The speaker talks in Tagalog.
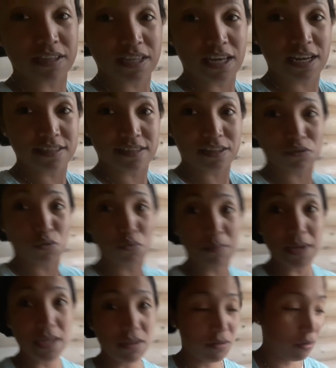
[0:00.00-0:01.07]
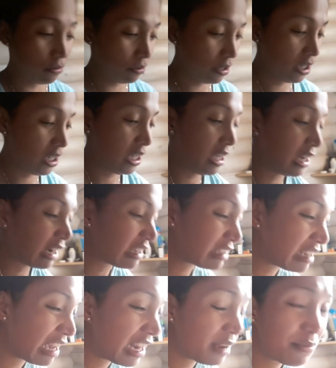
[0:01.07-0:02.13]
natira sa tubig ko.
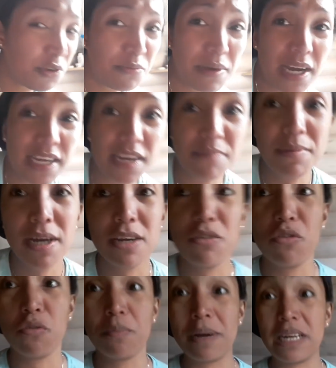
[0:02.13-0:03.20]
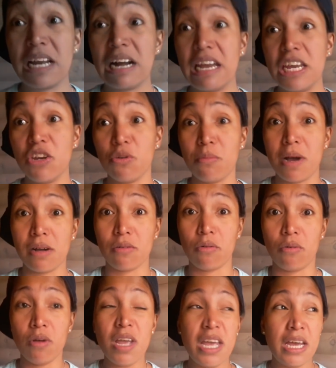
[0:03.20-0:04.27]
Kasi alam yung mga inday mga Dodong pag nakainom
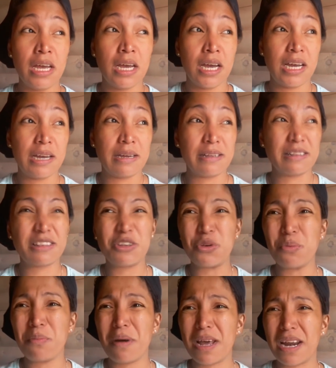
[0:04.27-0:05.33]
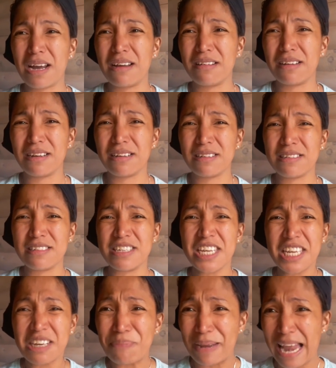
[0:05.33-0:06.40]
ako. Yung parang,
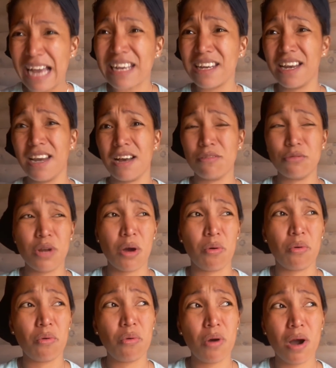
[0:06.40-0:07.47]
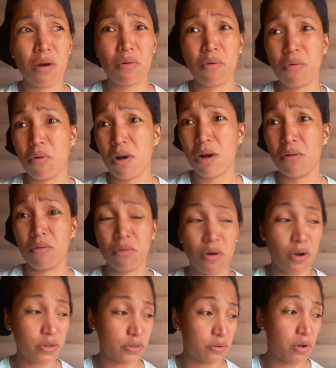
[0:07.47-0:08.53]
sig, palagi na lang ako nauuhaw, uhaw,
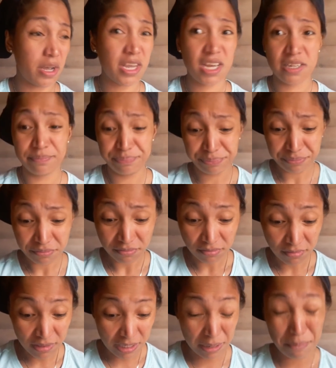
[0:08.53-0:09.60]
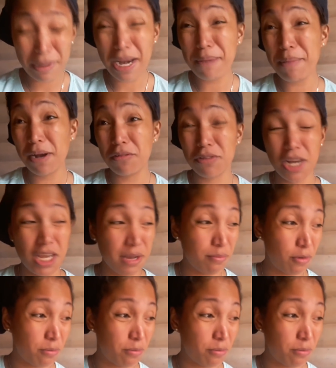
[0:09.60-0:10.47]
uhaw. So, ayan marami akong na